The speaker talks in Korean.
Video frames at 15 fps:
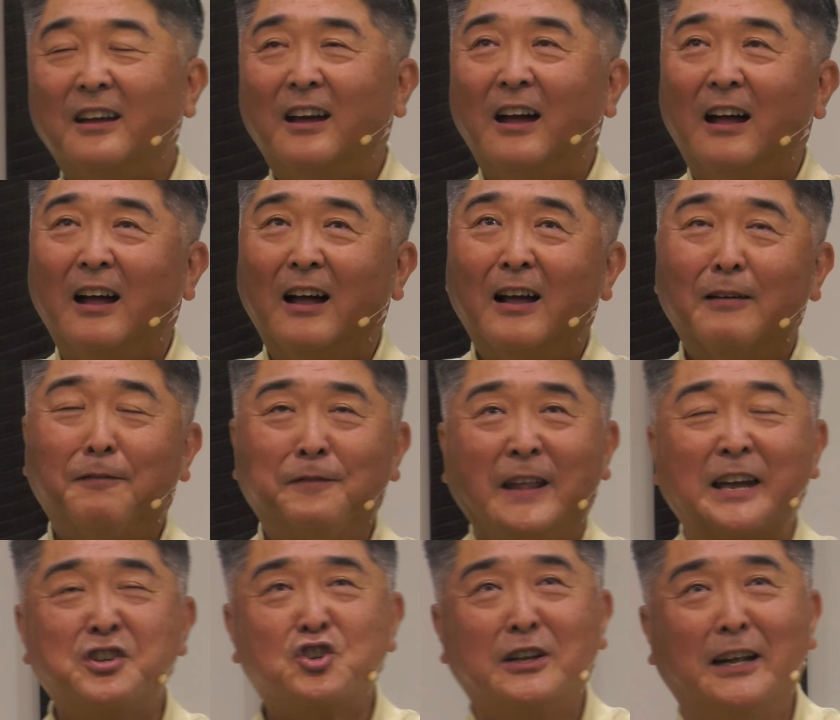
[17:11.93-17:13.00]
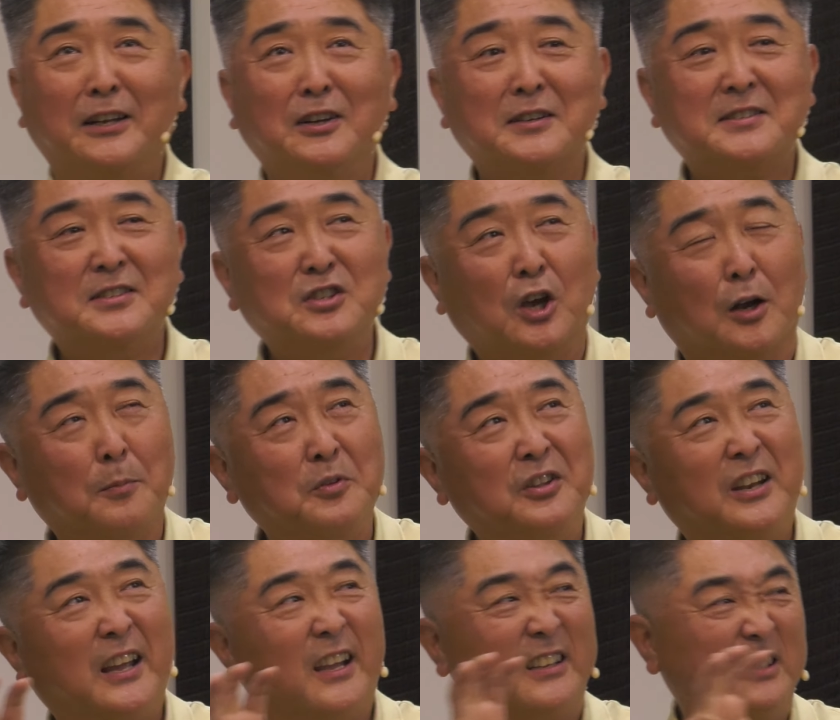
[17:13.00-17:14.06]
아, f l e 라는 것은
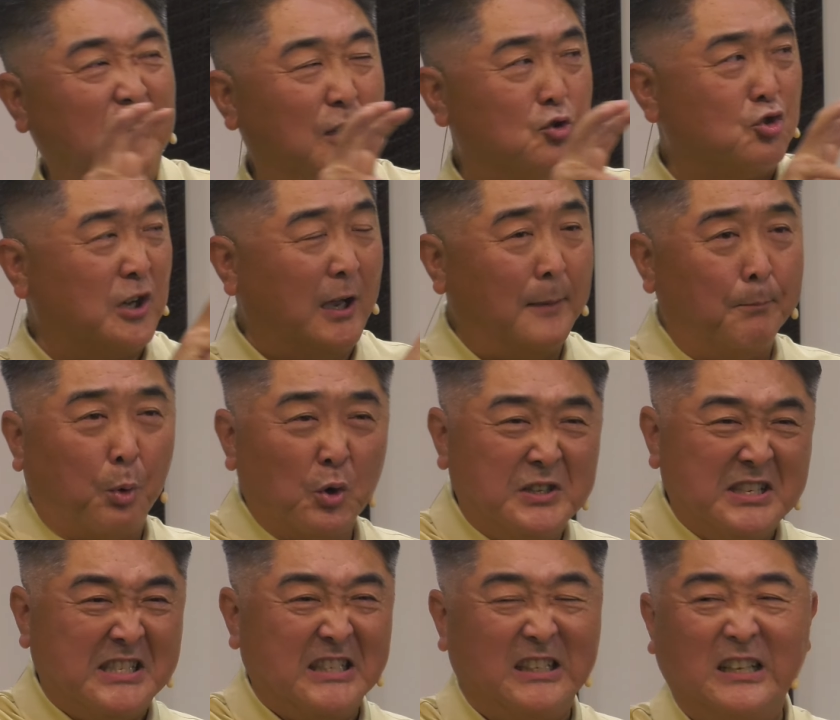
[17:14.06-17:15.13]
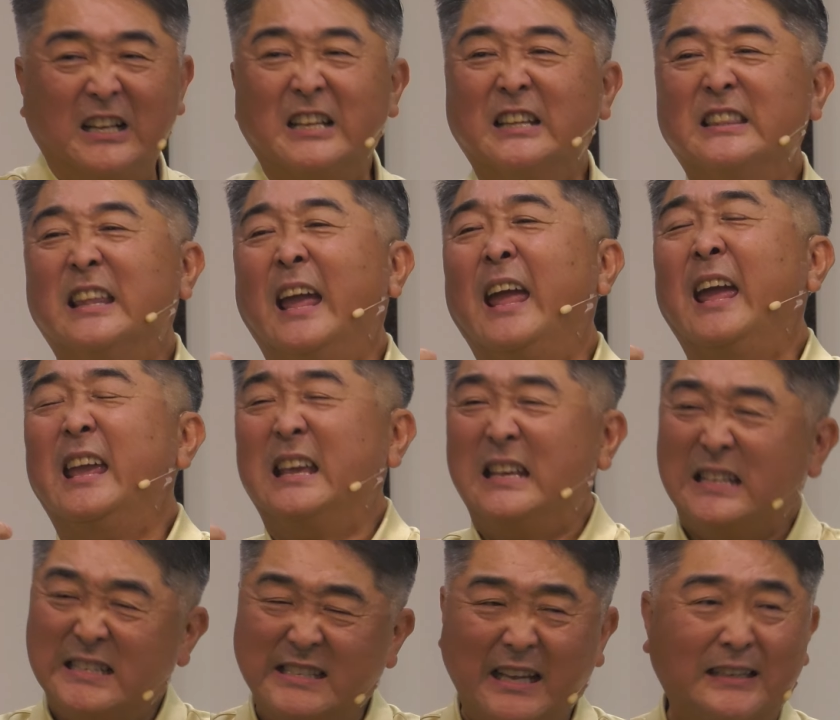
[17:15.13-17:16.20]
여러분들의 그의 죄의 본질, 내
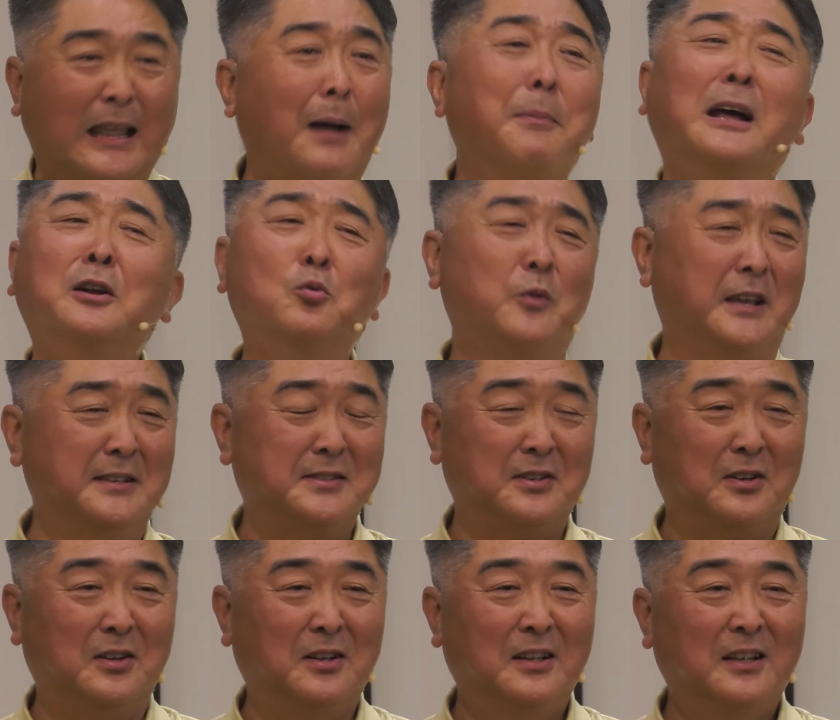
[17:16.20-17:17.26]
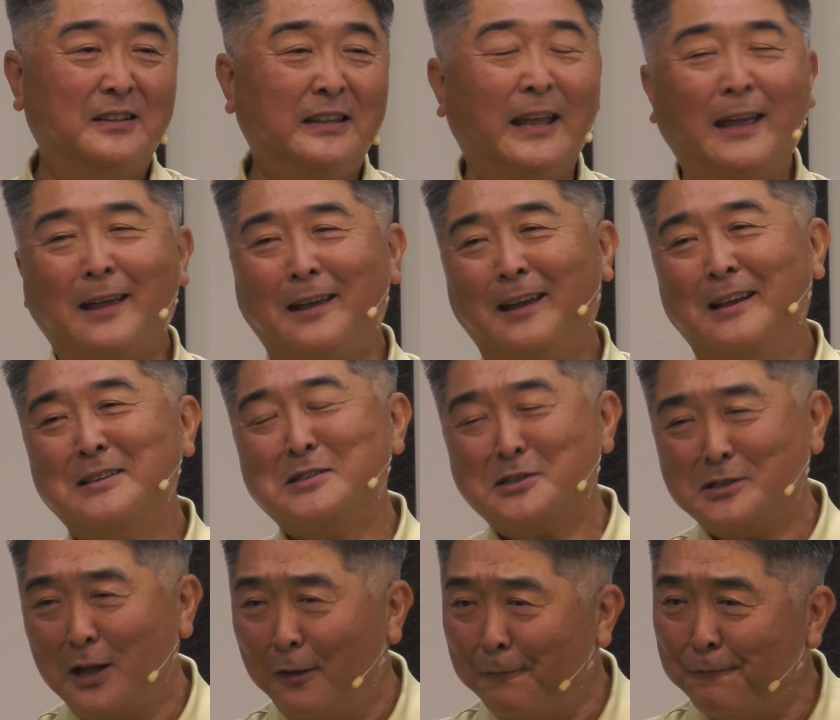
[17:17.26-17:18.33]
인생, 나만을 위해서 내
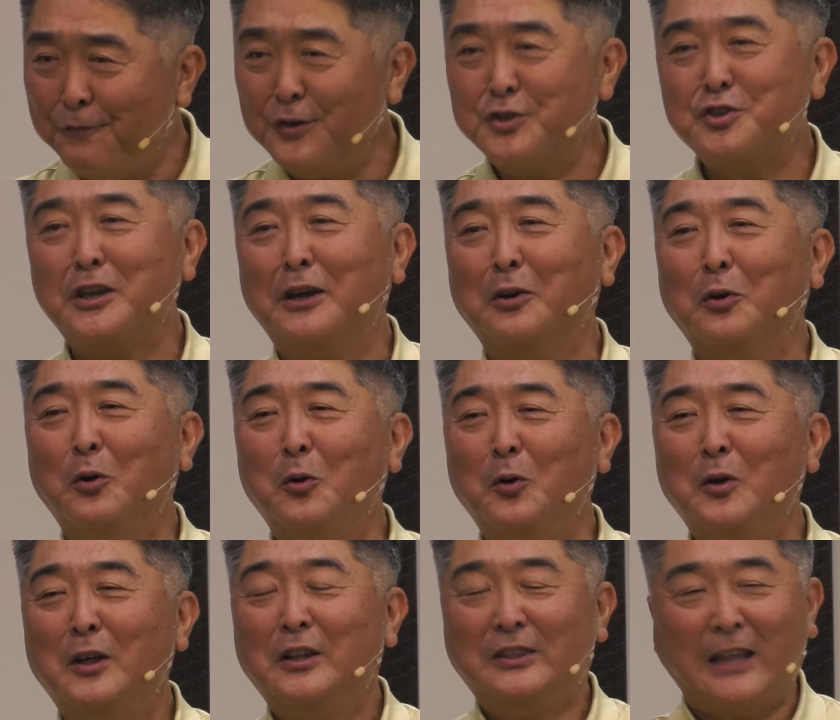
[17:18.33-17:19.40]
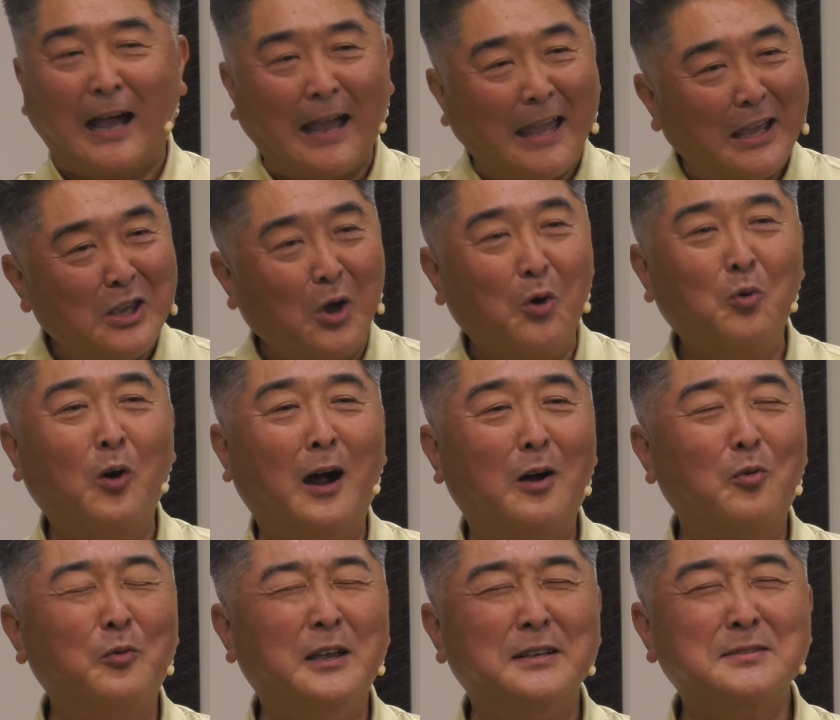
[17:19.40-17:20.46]
selfish하고 나의
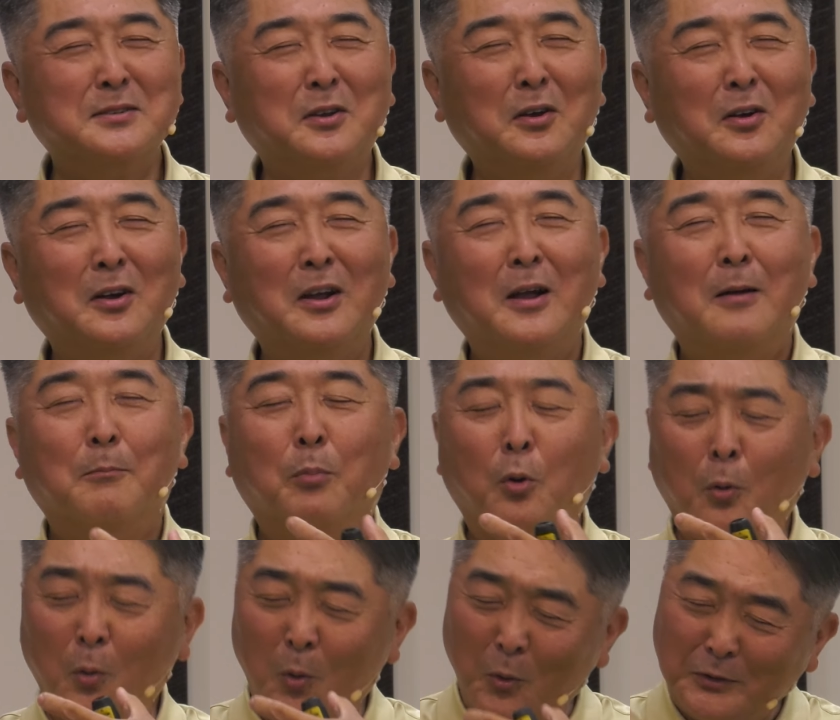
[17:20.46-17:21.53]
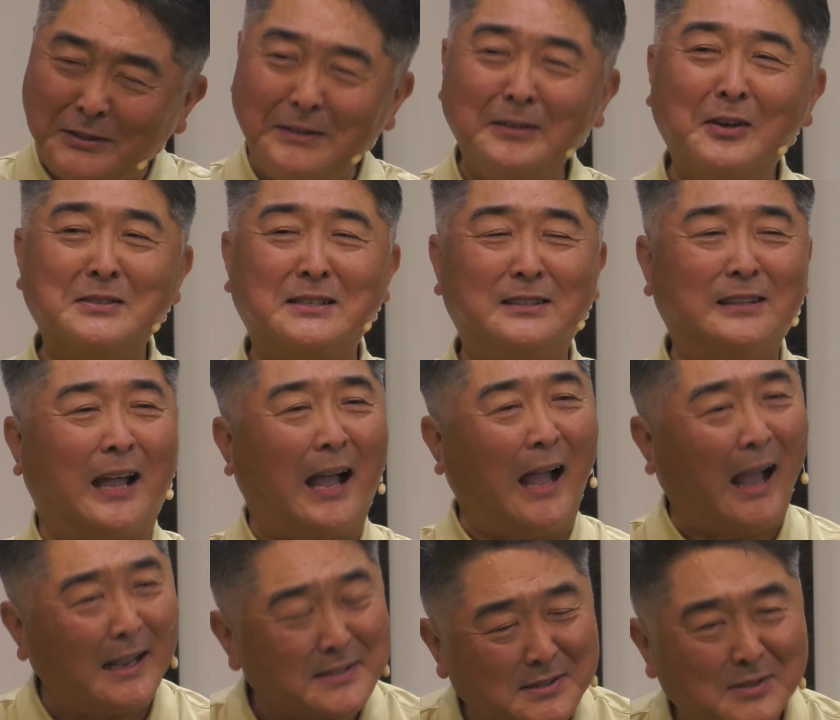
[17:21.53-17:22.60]
영광을 위해서 모든 것을
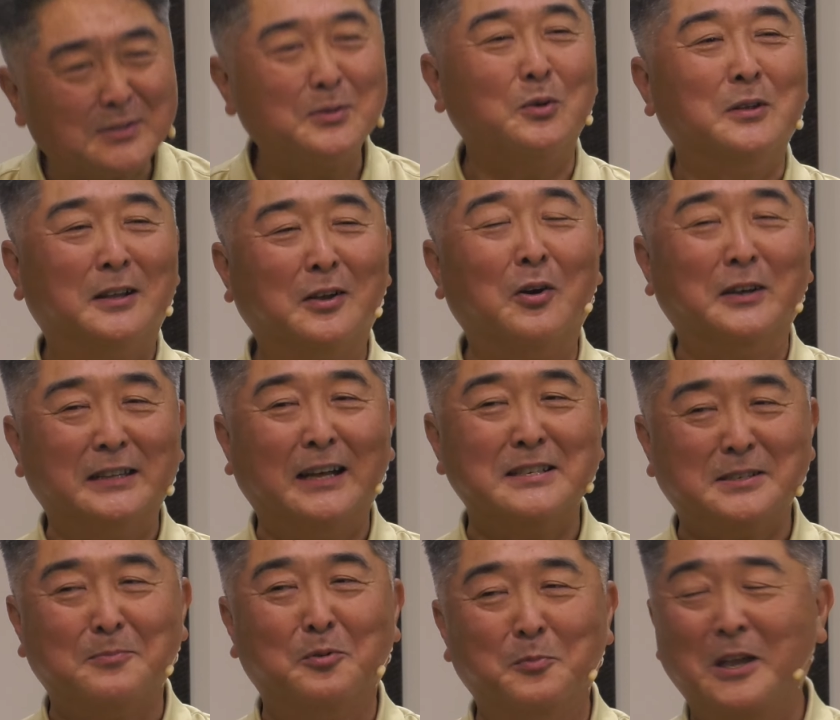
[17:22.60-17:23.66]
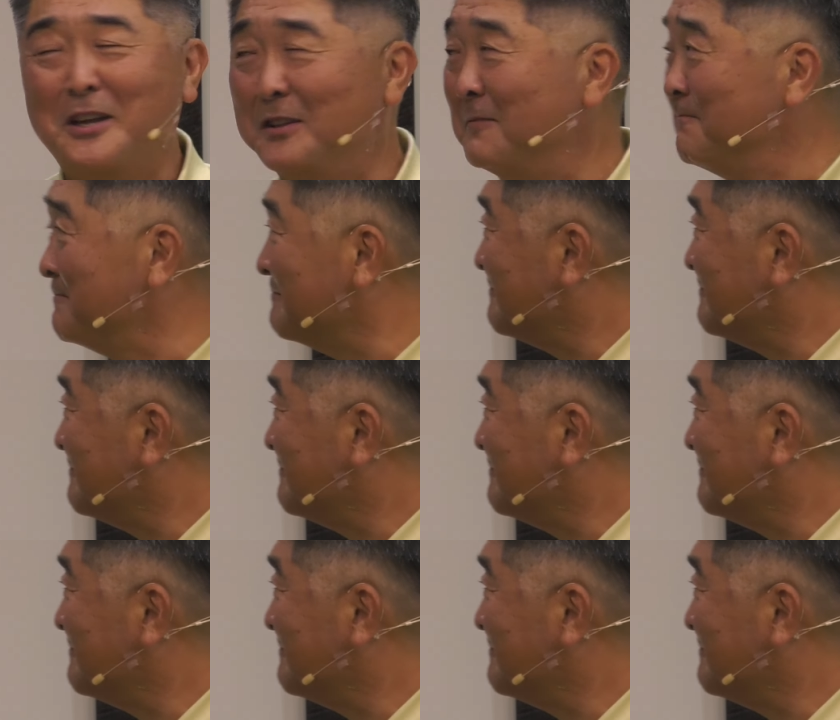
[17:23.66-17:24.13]
다 써, 거기다 심으면